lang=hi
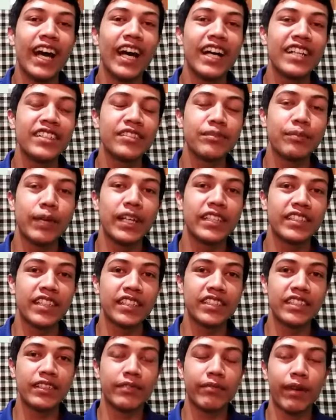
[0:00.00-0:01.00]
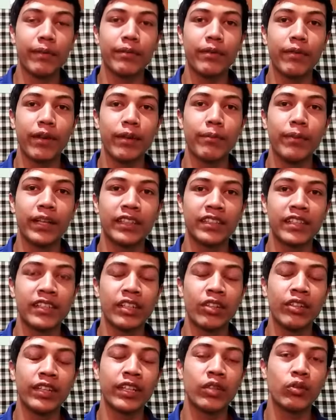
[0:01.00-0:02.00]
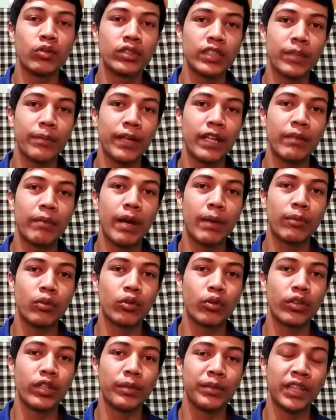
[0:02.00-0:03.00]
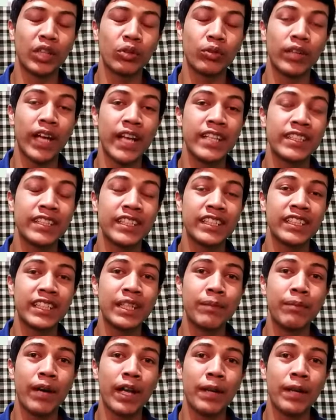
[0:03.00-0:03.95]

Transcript: आज मैं इसके सीज़न फाइव के बारे में बात करने जा रहा हूँ लेकिन उससे पहले मैं आप लोगों को ये बता दूँ गाइस कि इसके